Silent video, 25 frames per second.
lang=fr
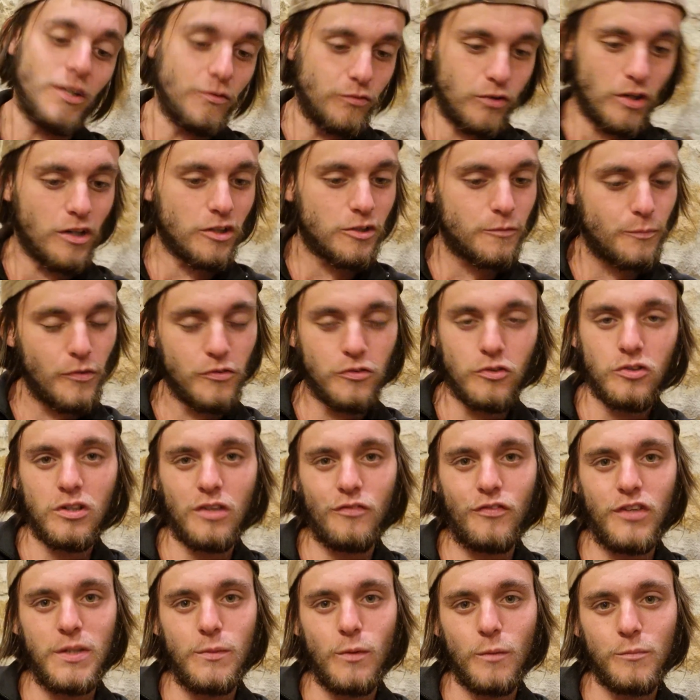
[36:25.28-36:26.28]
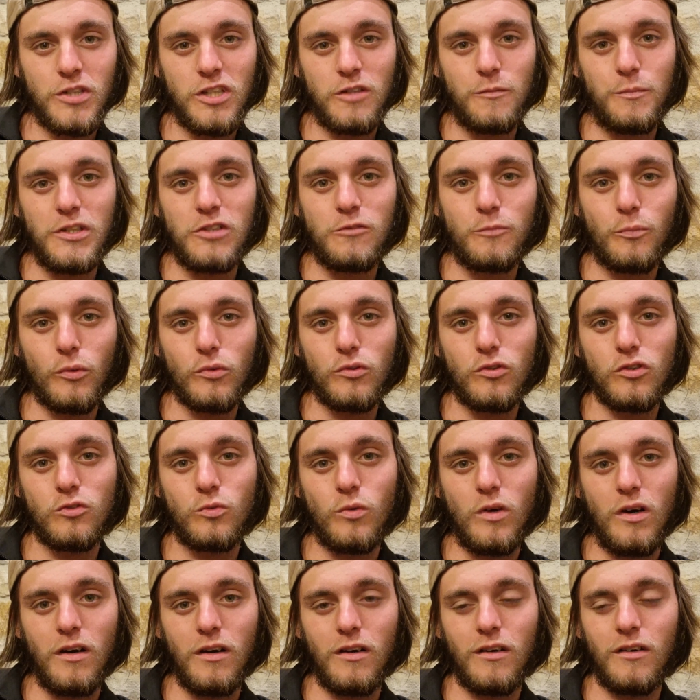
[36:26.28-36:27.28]
Et voilà, je pense que j'ai fini mon petit speech pour ce
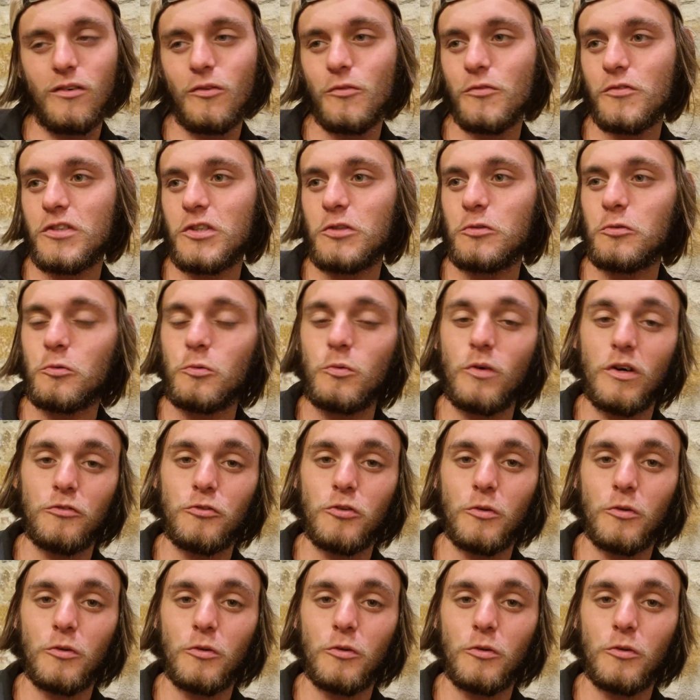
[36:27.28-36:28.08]
soir. On se dit du coup à